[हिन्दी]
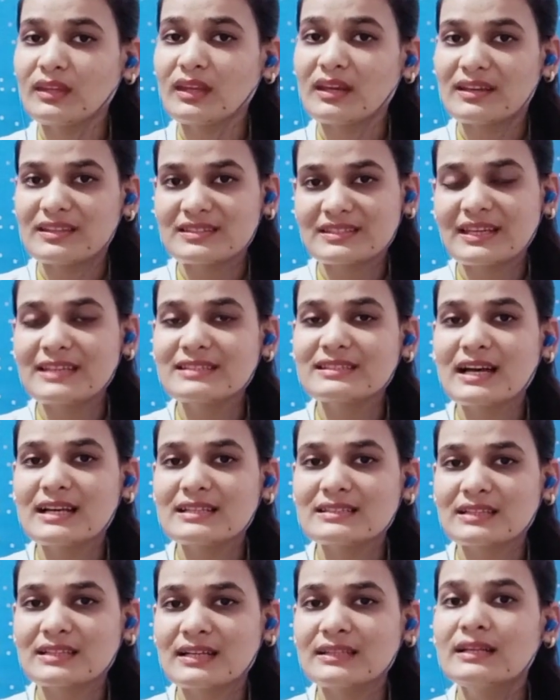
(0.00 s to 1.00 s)
इसके साथ
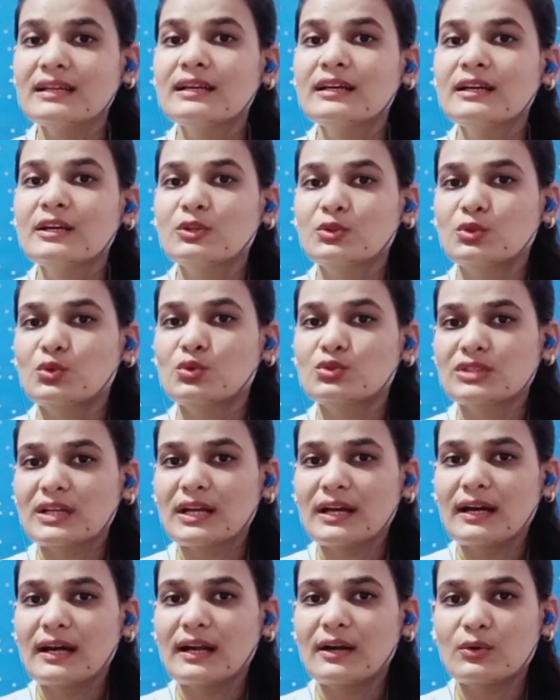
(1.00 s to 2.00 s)
साथ दूसरा
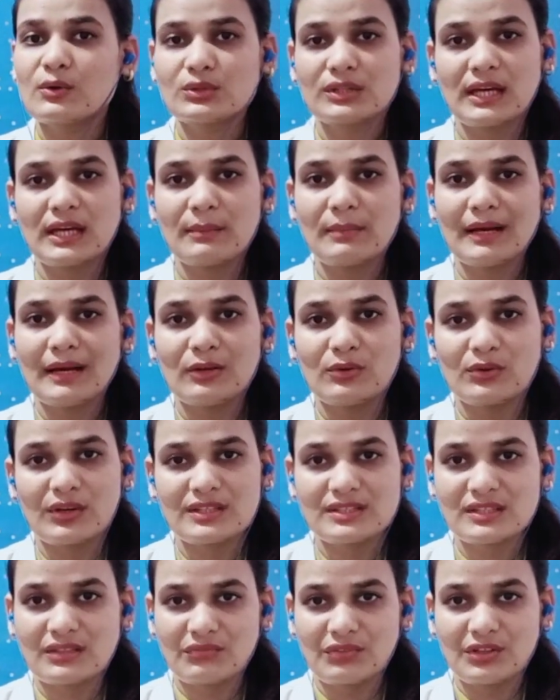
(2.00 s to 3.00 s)
कारण होता है बालों के
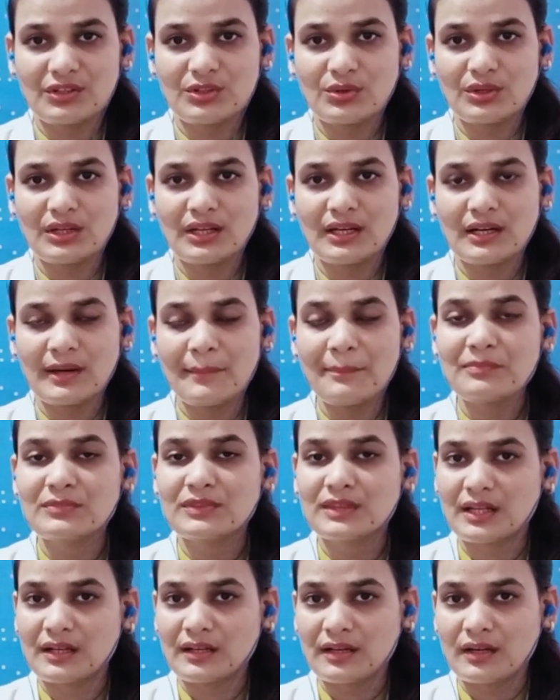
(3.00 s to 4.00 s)
सफेद होने का
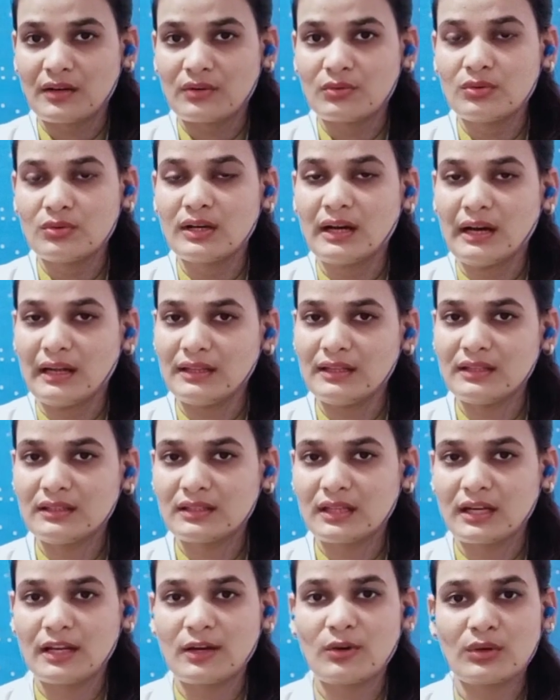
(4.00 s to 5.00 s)
तनाव अधिक
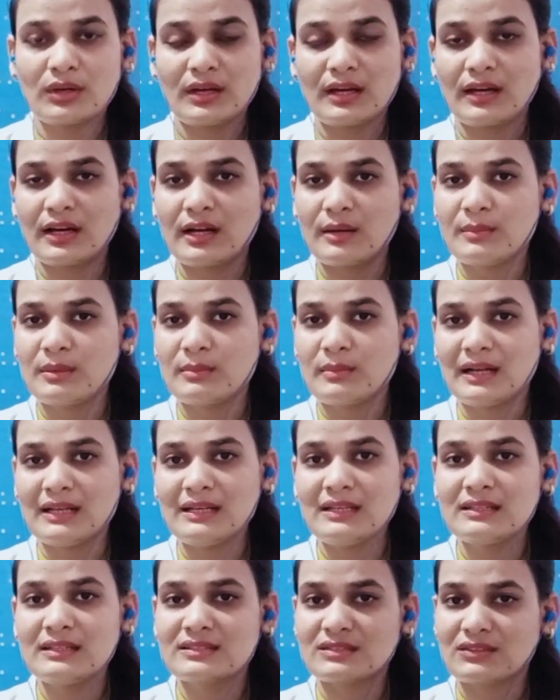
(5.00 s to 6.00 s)
तनाव के कारण भी बाल
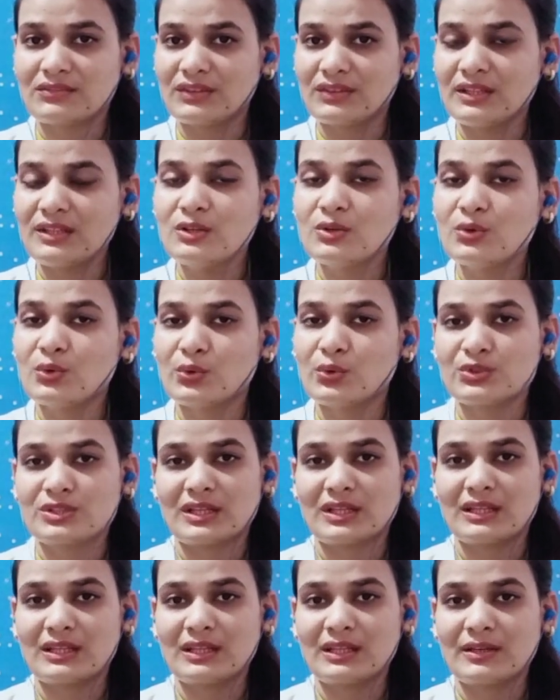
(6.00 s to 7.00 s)
सफेद हो
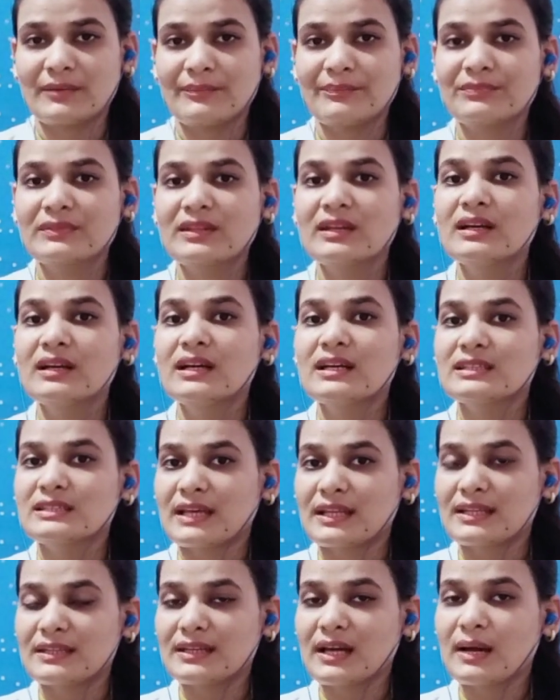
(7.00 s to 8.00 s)
जाते हैं
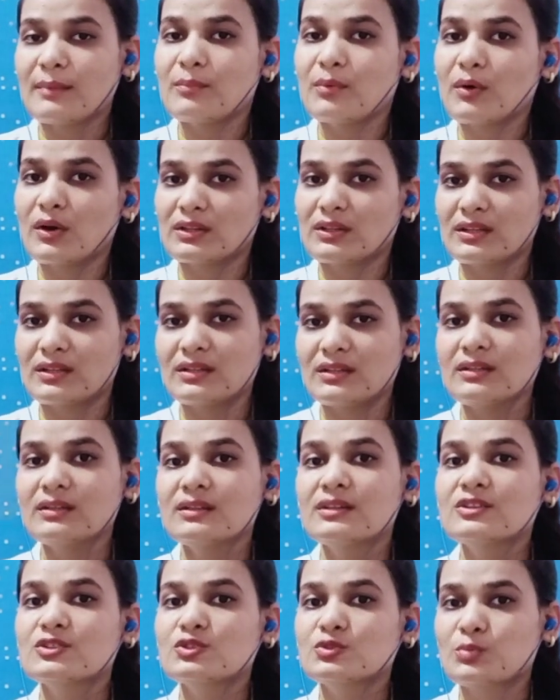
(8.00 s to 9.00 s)
यदि आप बहुत अधिक
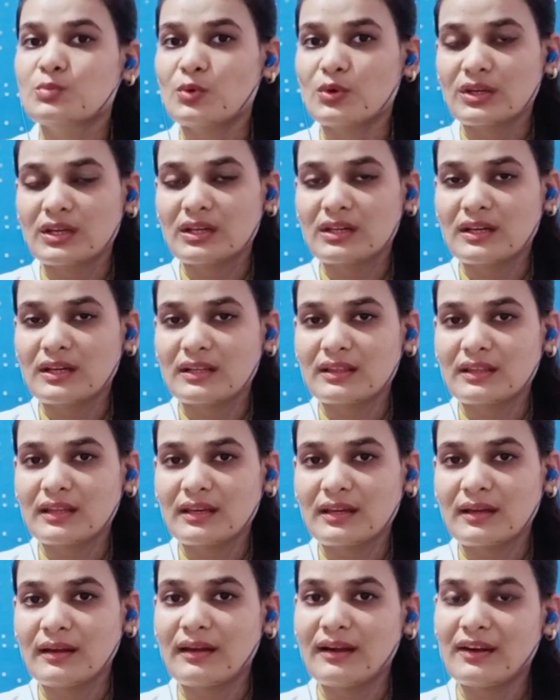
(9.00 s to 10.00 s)
स्मोकिंग करते
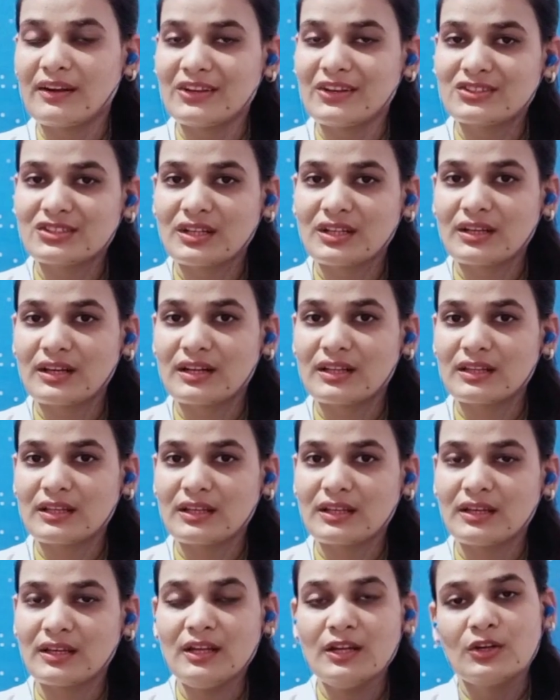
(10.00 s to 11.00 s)
हैं एडिक्शन करते
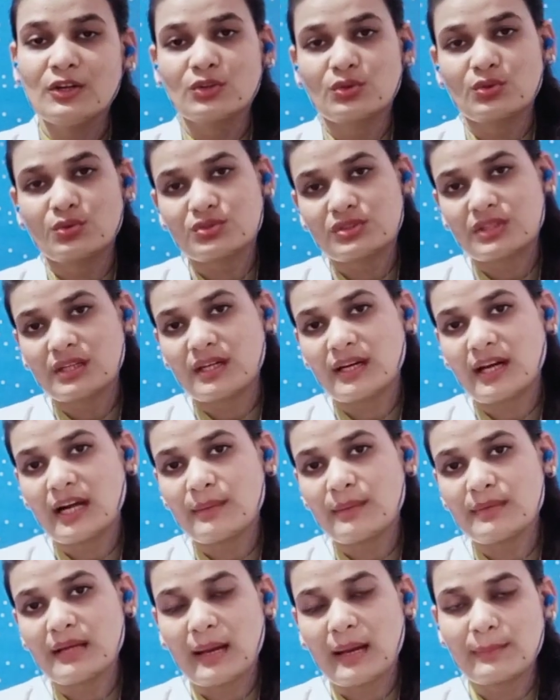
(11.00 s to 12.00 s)
हैं तो उसके कारण
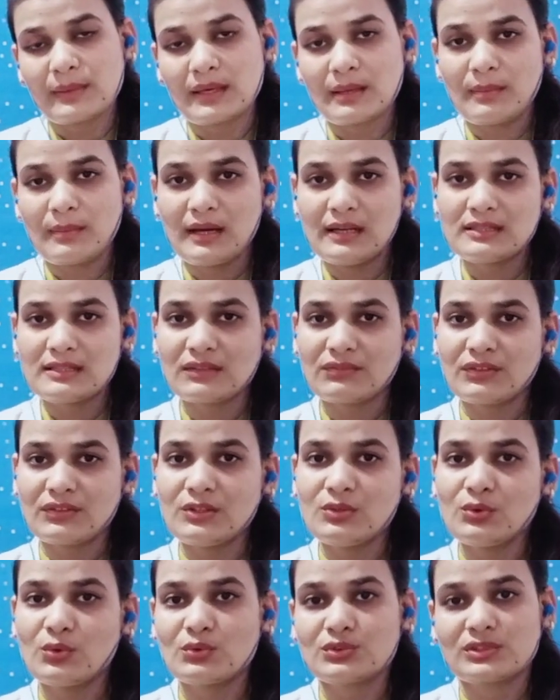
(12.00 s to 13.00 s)
भी आपके बाल सफेद
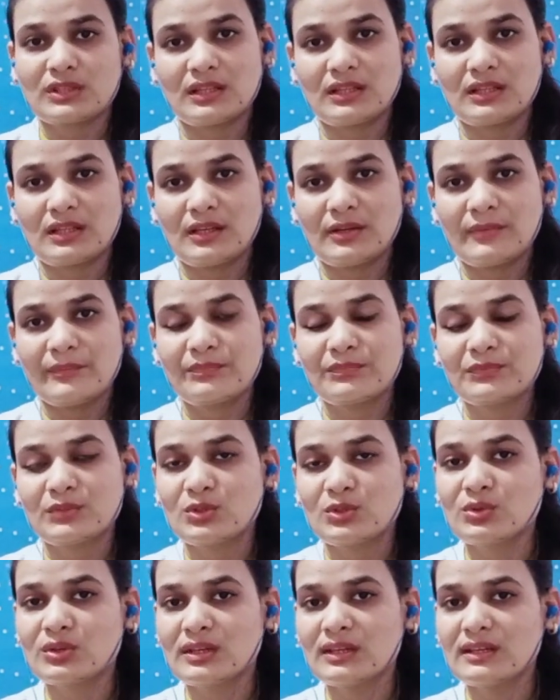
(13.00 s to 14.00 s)
हो सकते हैं
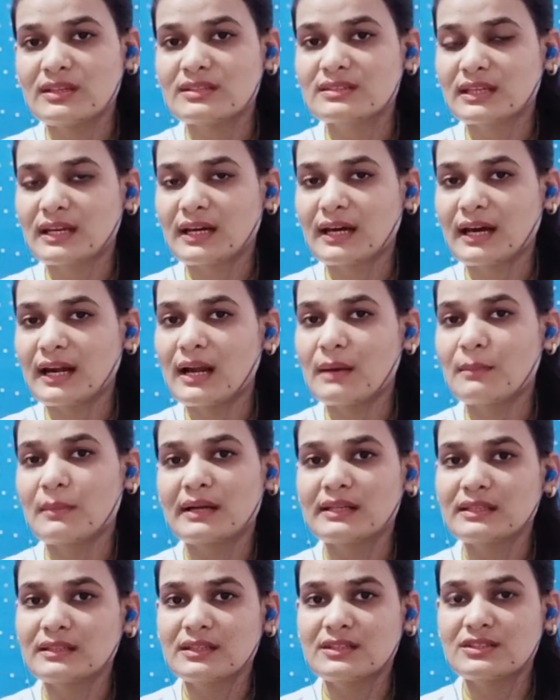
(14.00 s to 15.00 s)
क्योंकि इसके कारण
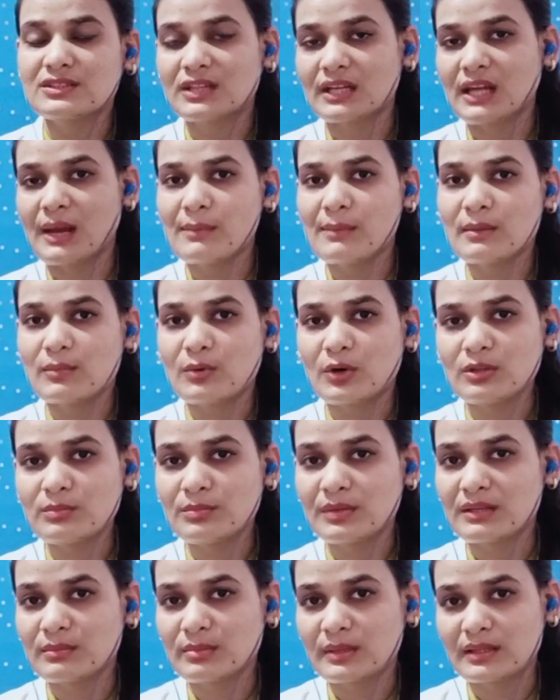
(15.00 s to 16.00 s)
हमारी दिनचर्या में बहुत
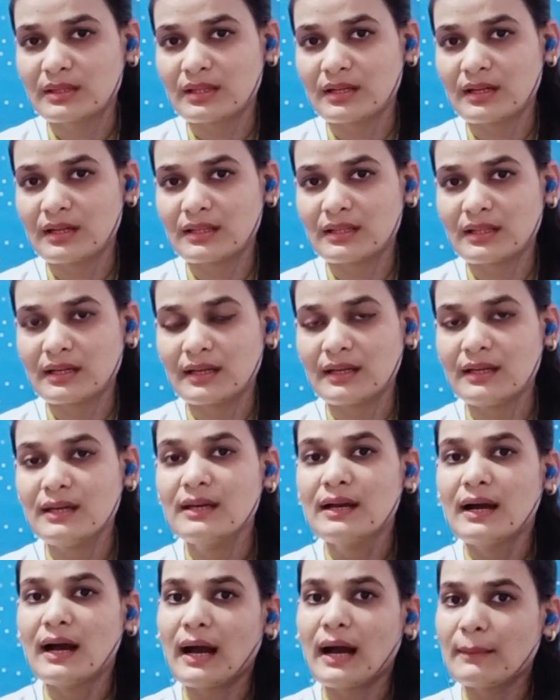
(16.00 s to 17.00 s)
परिवर्तन आता है
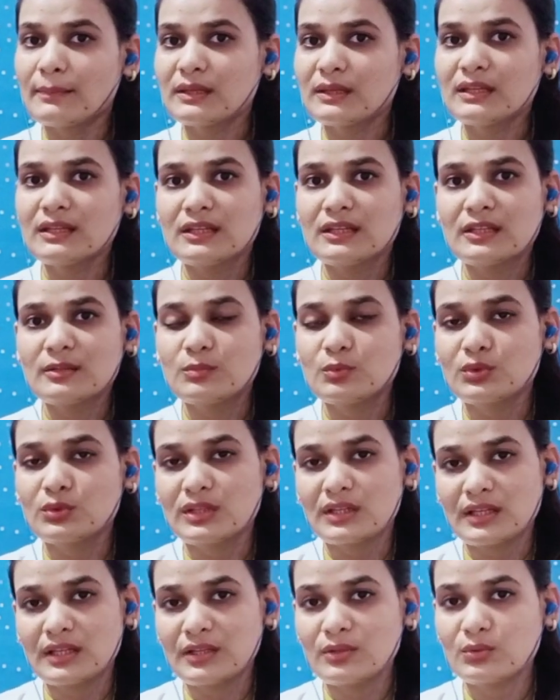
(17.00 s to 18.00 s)
आपकी नींद पूरी
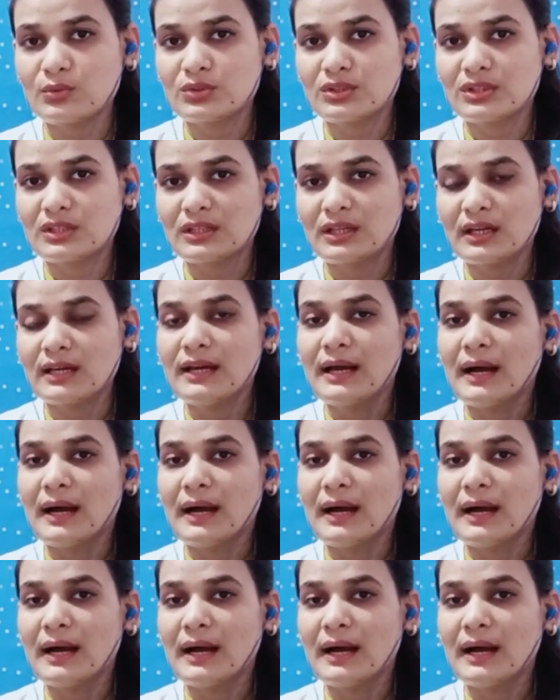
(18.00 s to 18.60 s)
नहीं होती है